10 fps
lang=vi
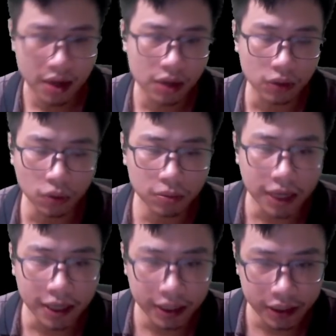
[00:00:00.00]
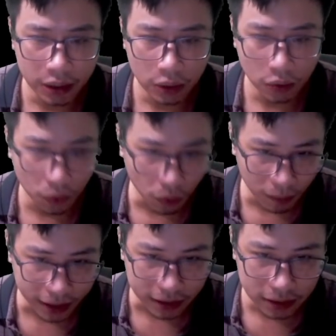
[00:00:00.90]
Lúc này đây, cổ
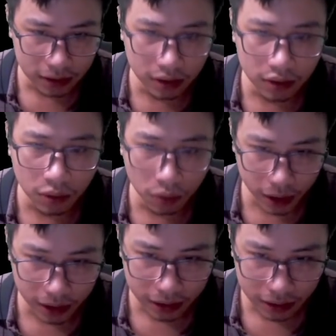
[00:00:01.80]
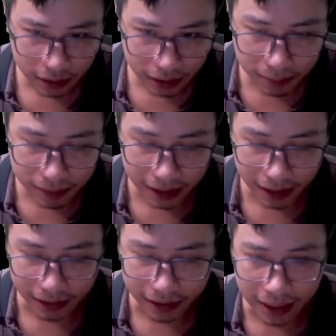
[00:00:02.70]
mạch thương khung huyết, kiếp nạn
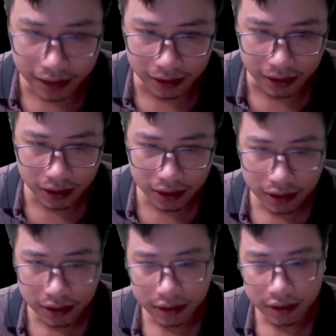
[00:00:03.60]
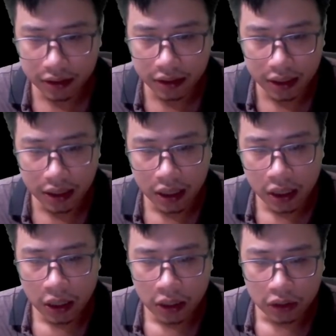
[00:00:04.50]
này đã tới.
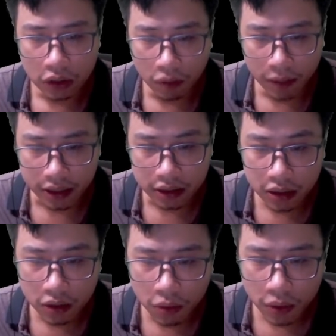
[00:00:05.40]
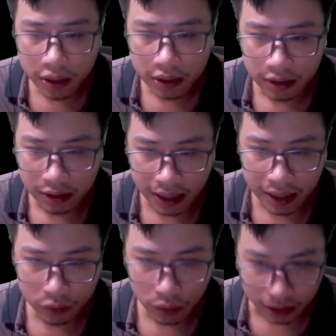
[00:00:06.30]
Cổ mạch thương khung huyết là
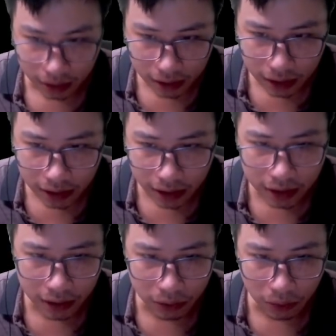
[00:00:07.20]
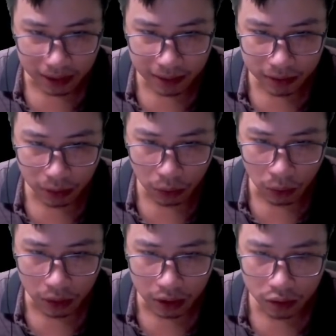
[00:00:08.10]
đem toàn thân tinh khí thần của tam tộc cổ
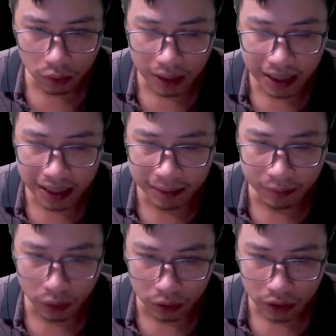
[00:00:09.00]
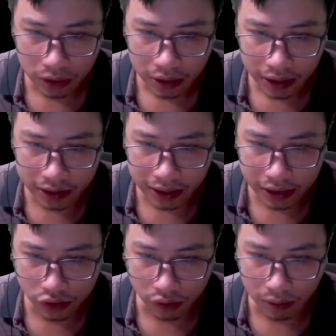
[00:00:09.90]
ngưng tụ lại làm một, hình
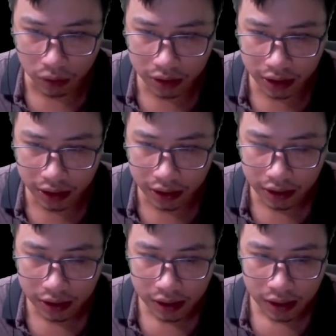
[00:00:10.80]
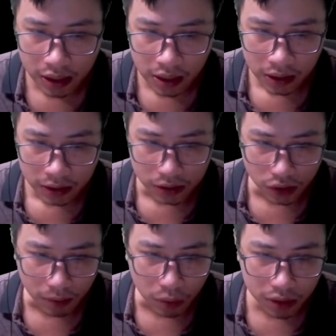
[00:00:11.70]
thành giọt máu tươi.
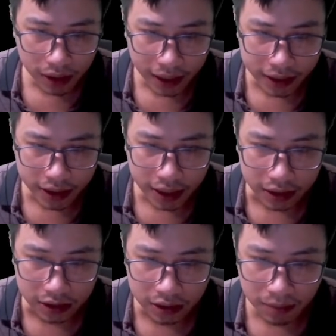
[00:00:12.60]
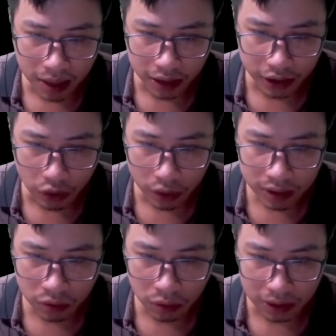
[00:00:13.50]
Giọt máu tươi này chính là thứ mà người độ
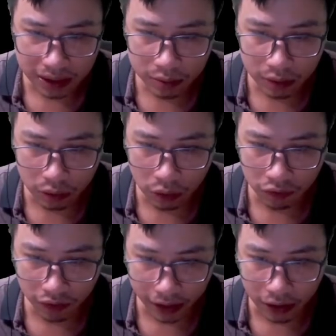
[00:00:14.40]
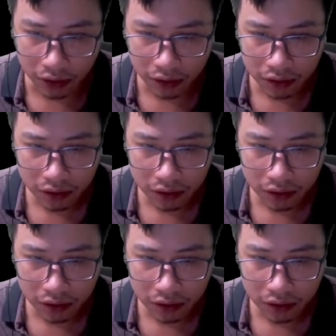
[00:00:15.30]
kiếp của tam tộc cổ phải có.